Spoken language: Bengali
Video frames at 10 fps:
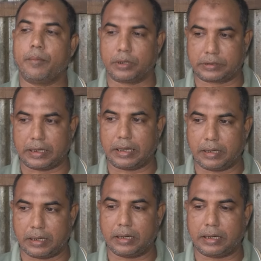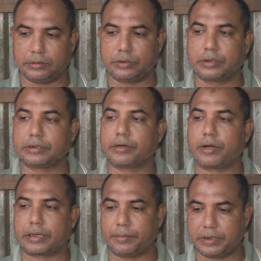ভর্তা আনুষঙ্গিক যে
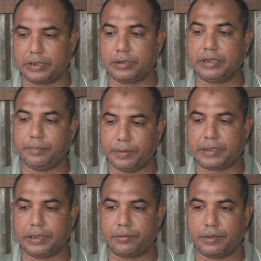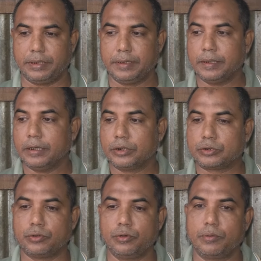কয়েকটা বিক্রি করি ডিম বিক্রি করি
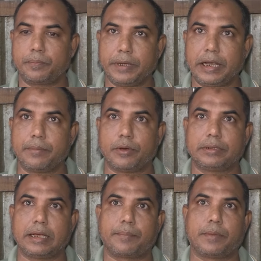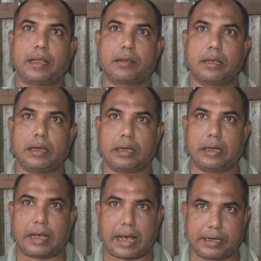শুধু ফ্রির মধ্যে আপনার
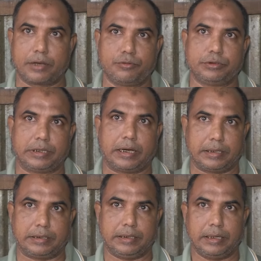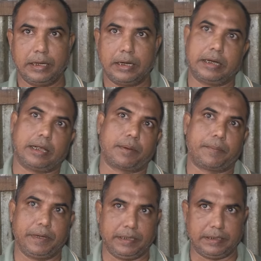আখের গুজরা যেটা আর কি এটা আমরা
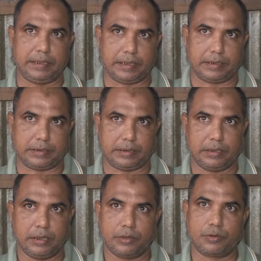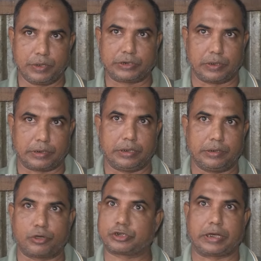ফ্রিতে দিই আর কি রুটির সঙ্গে
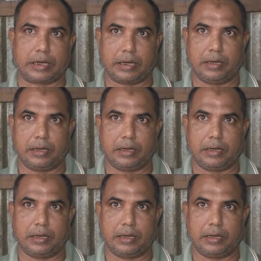দশ টাকা